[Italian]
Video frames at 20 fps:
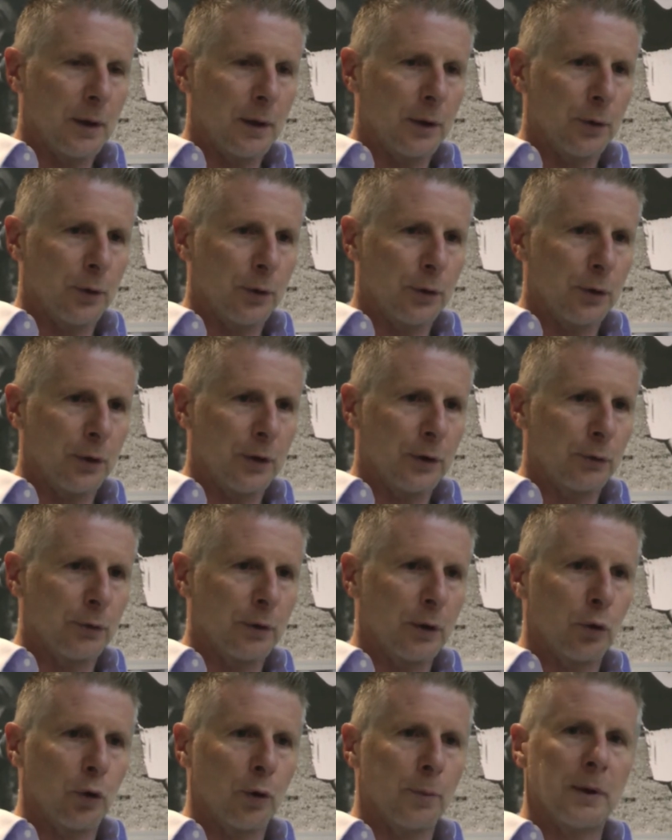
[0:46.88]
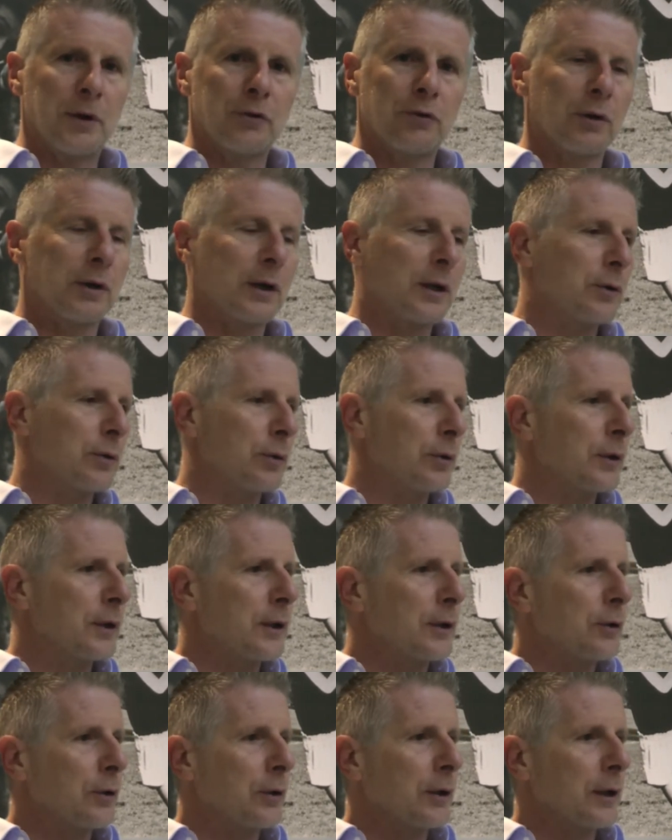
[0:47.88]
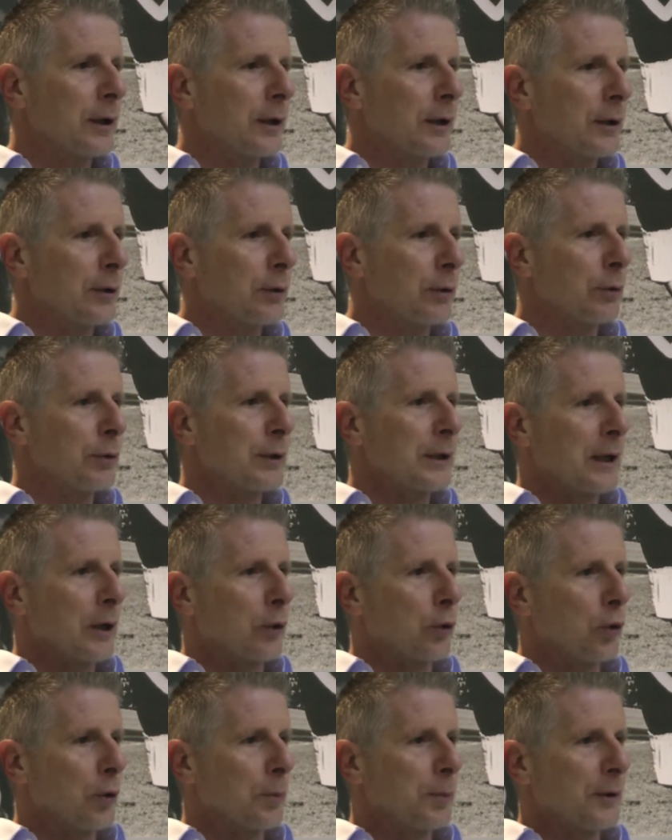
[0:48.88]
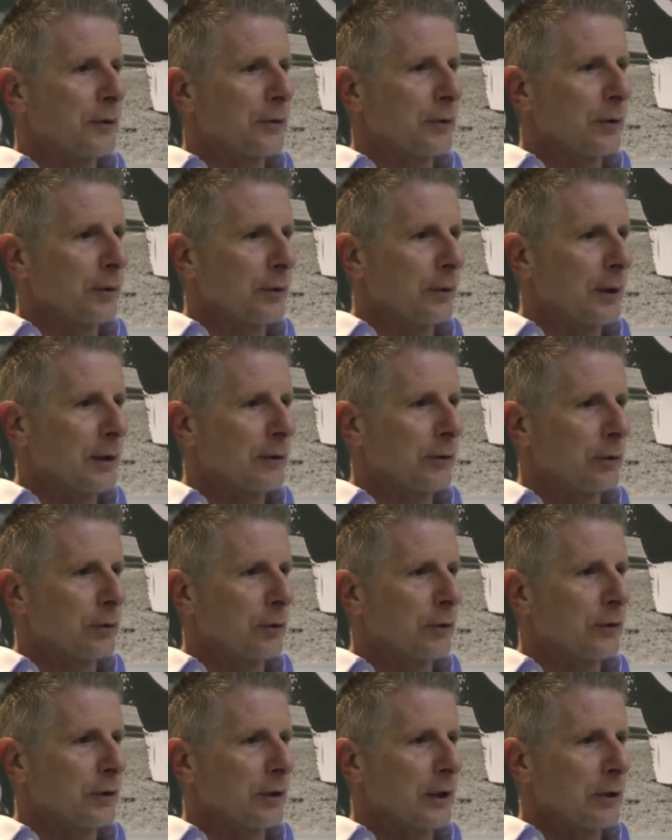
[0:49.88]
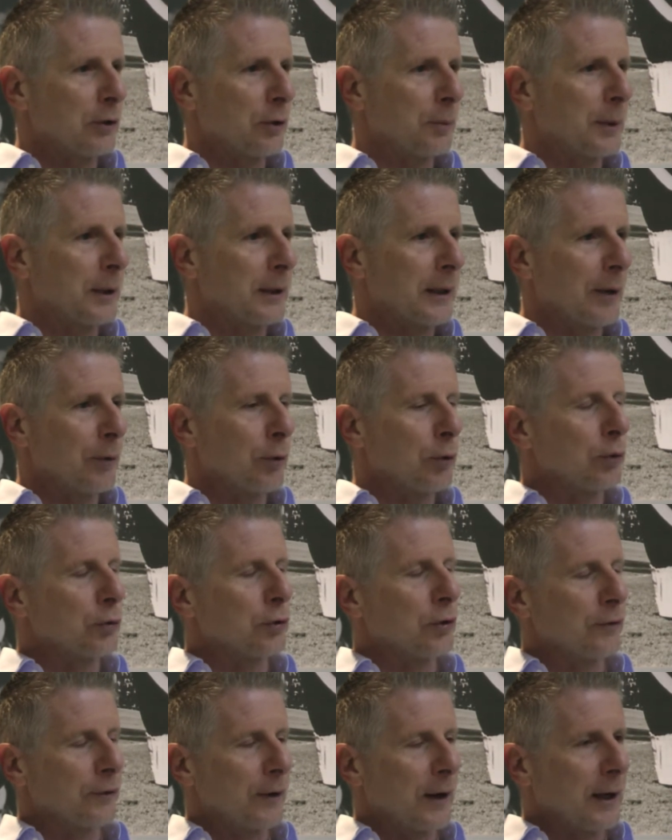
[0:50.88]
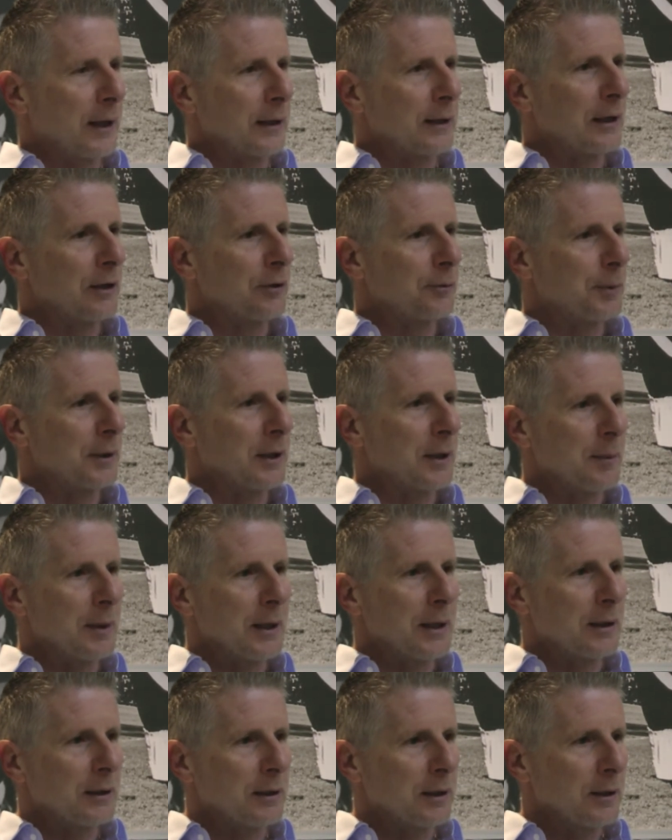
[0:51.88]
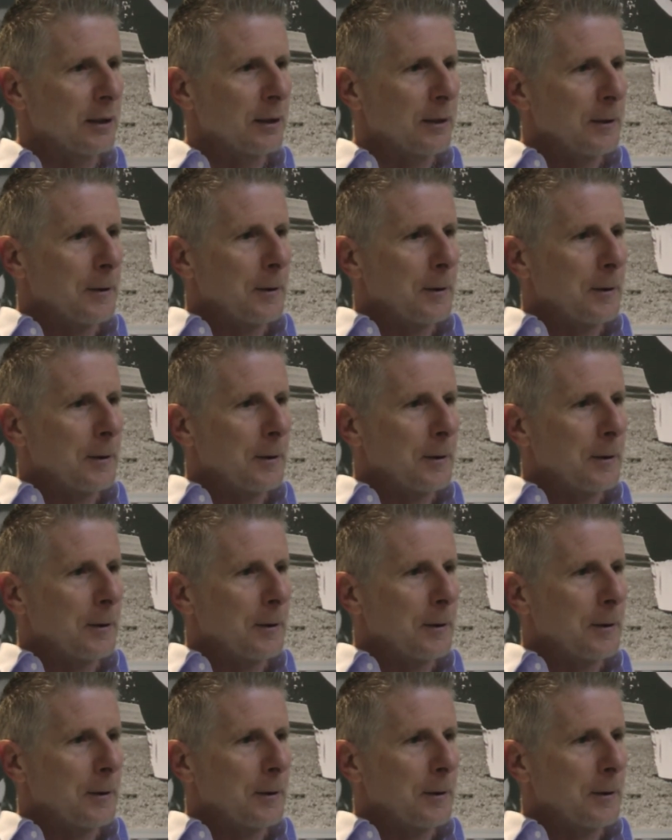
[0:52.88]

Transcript: Non do nessuna colpa ai giocatori, le, l'unica colpa sono il sottoscritto perché ha voluto fare degli esperimenti,